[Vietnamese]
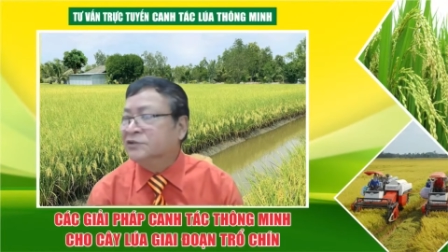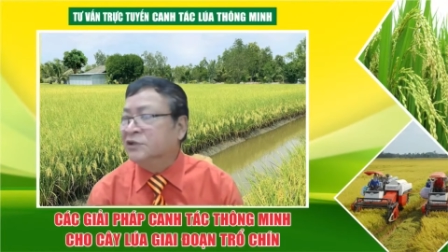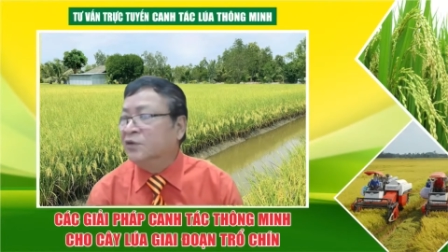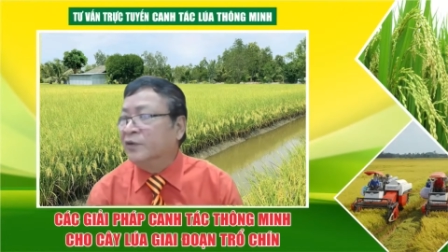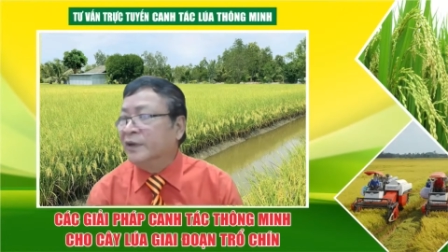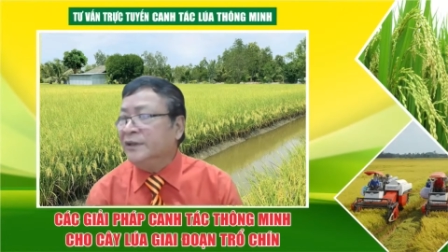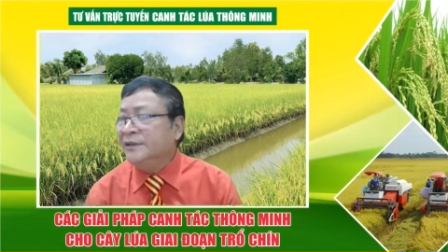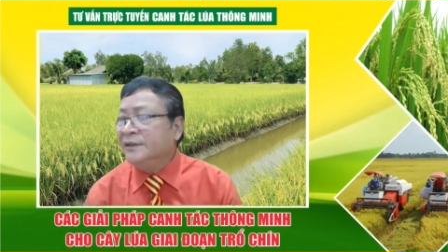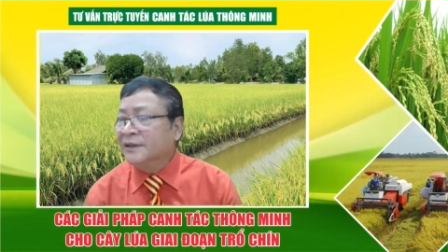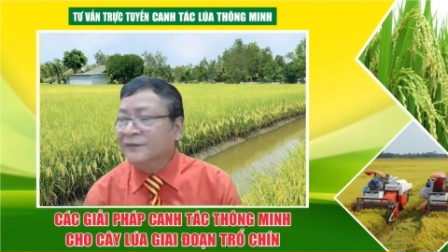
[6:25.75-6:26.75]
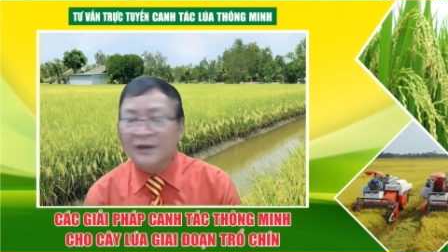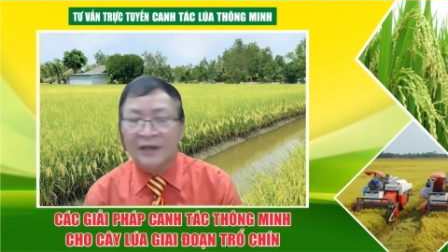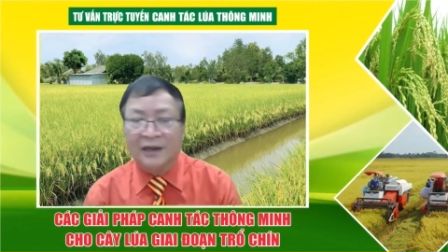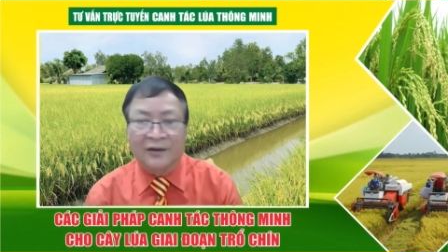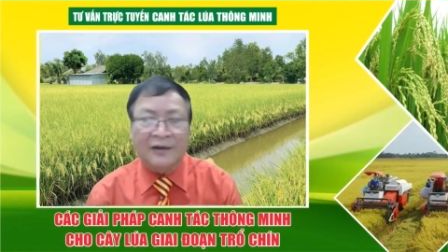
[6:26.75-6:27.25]
xin lưu ý cái
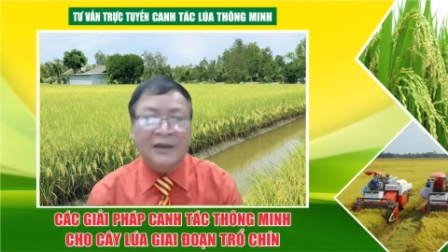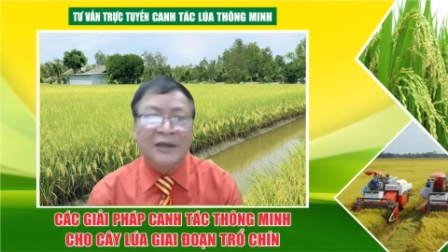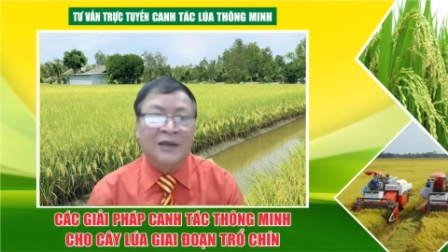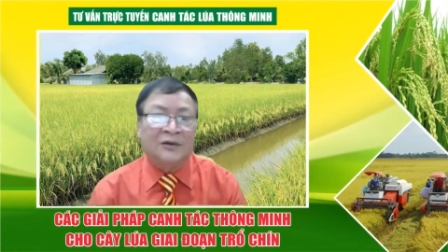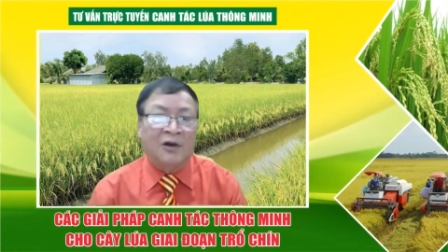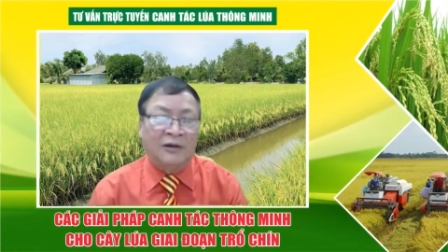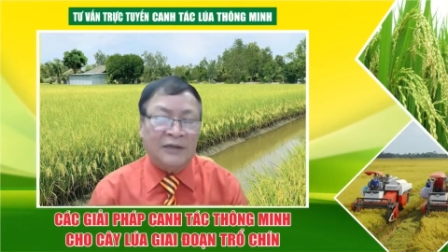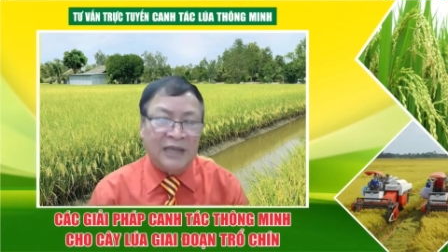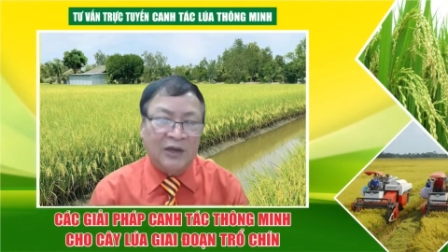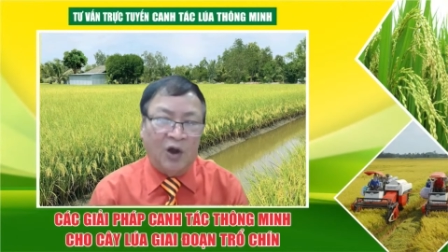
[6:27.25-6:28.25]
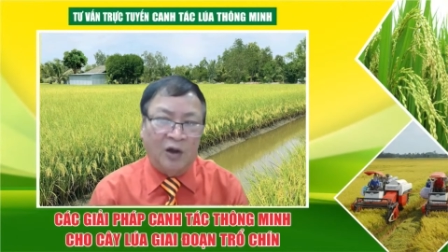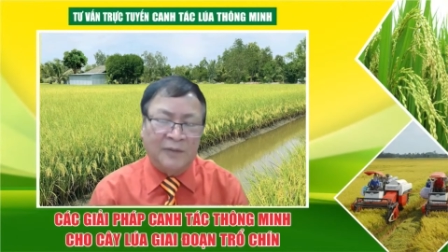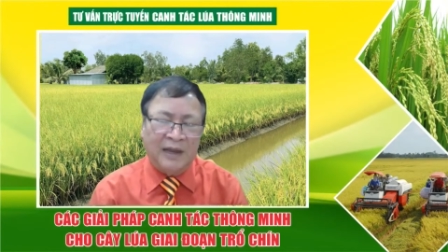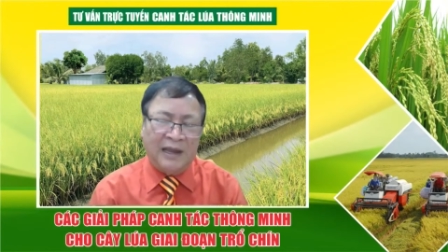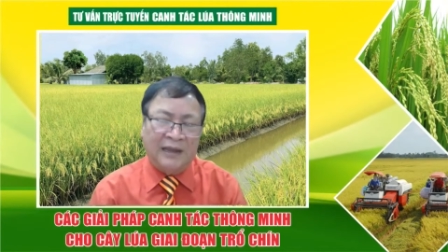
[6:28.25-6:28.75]
vấn đề đó còn cái giai
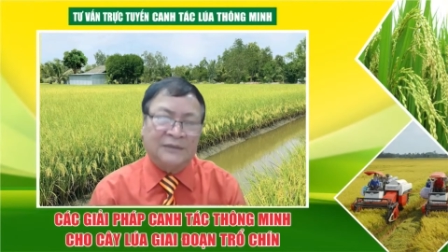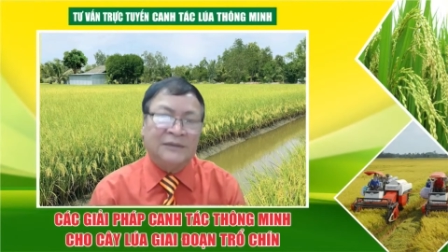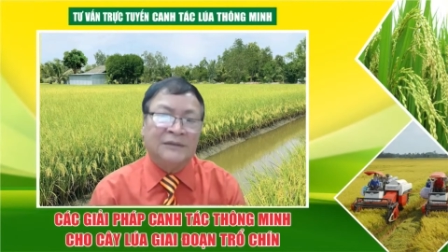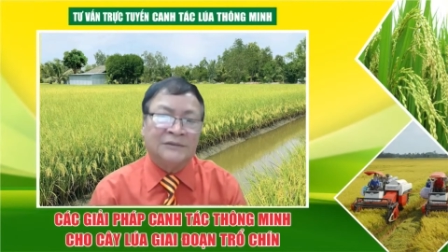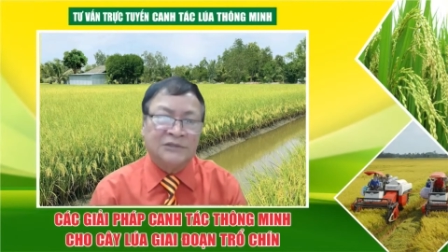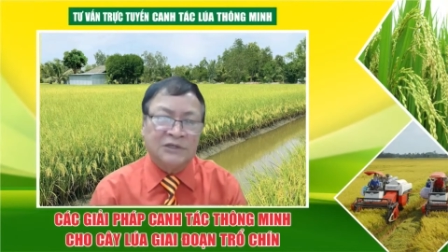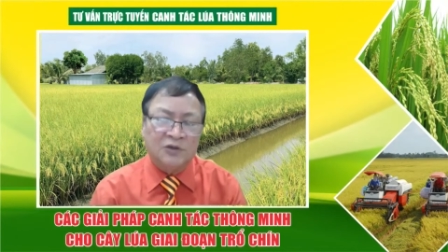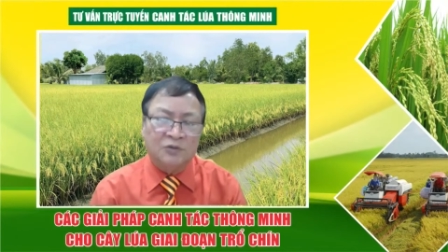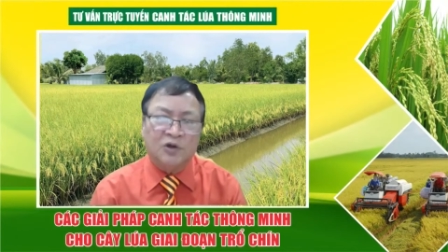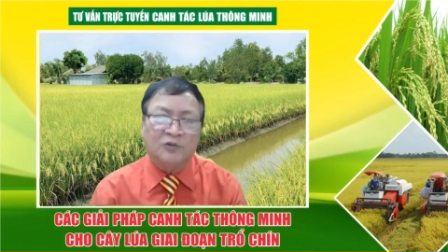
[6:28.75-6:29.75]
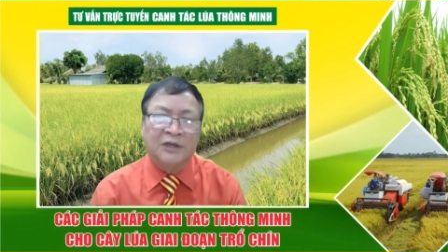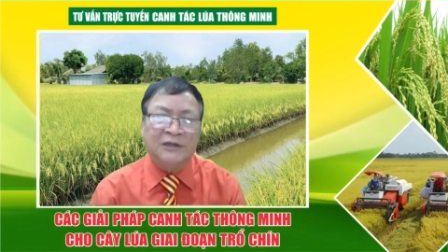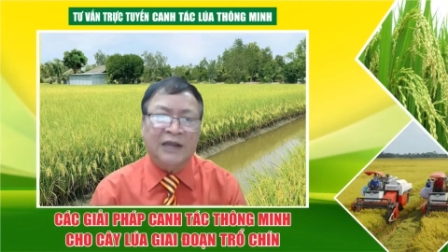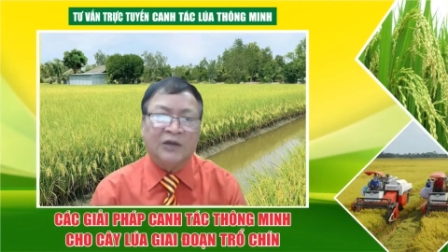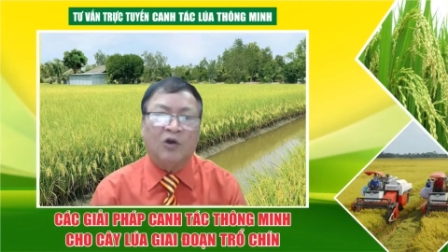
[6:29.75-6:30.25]
đoạn mà trước lúc chỗ
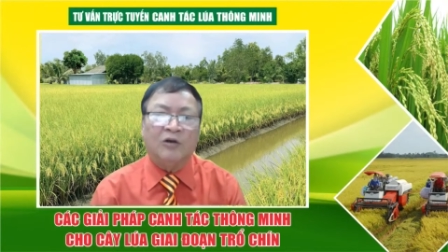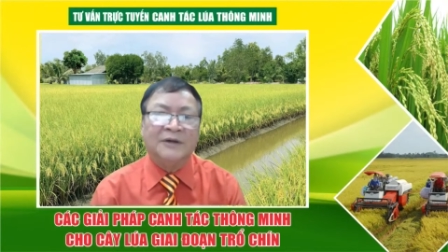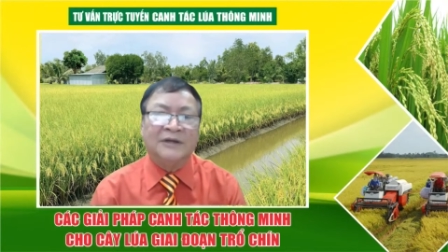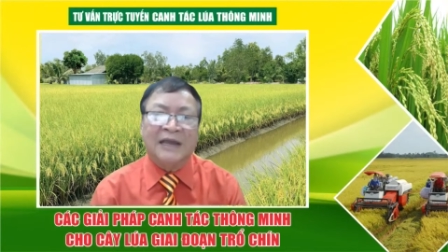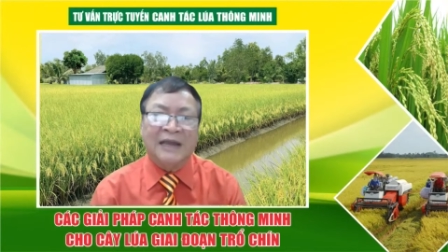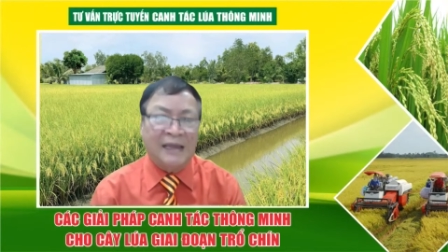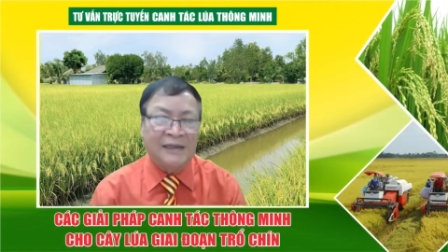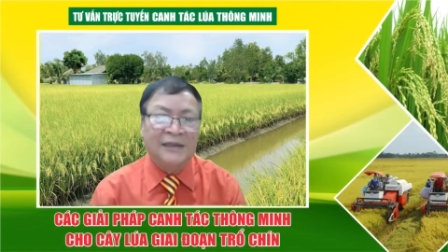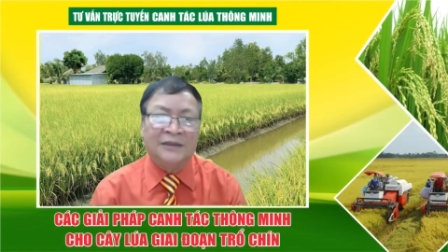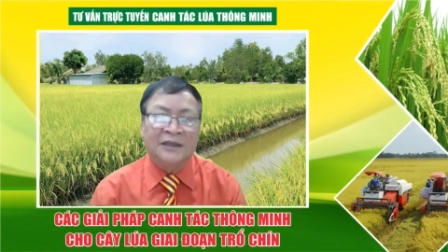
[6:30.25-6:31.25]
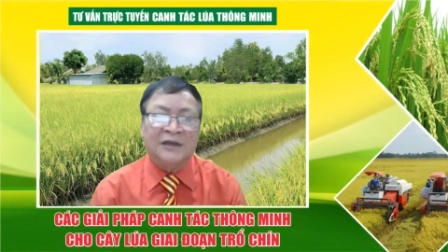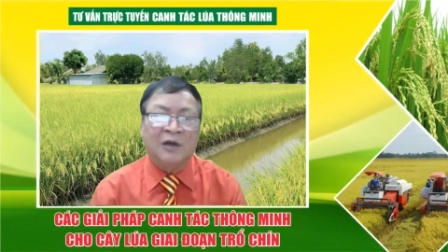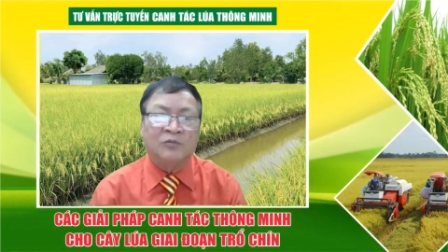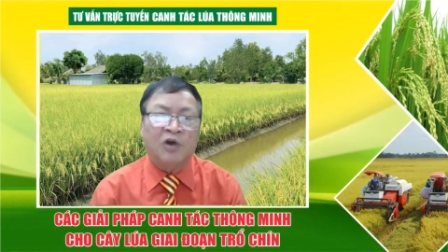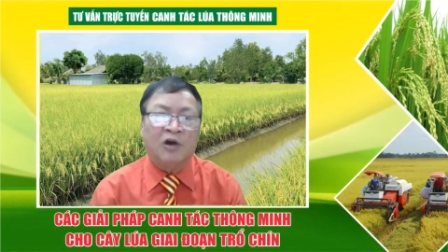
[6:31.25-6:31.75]
chính này còn có 10 ngày này thì
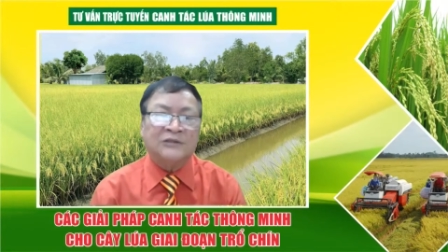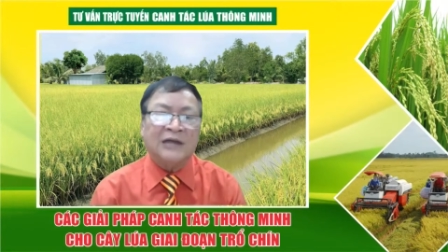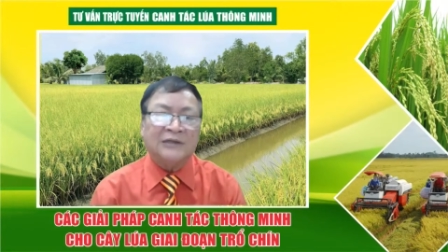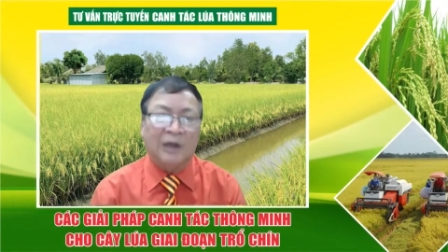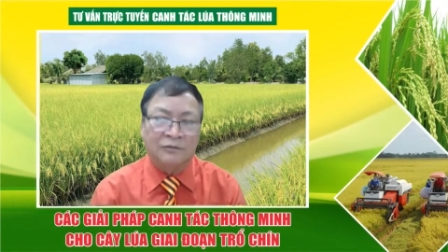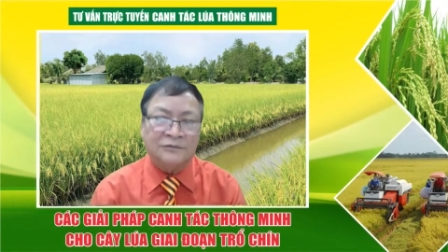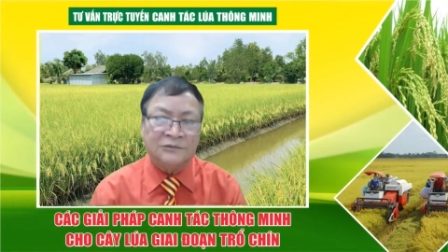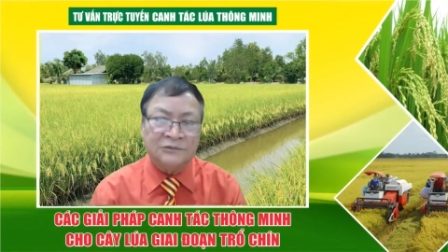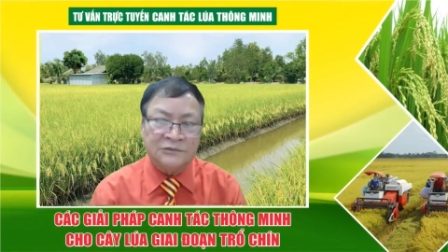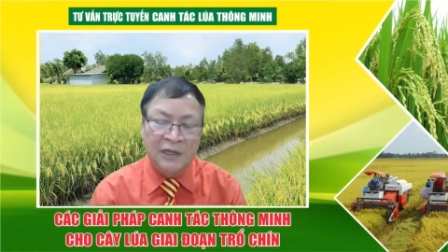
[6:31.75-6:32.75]
không còn tác động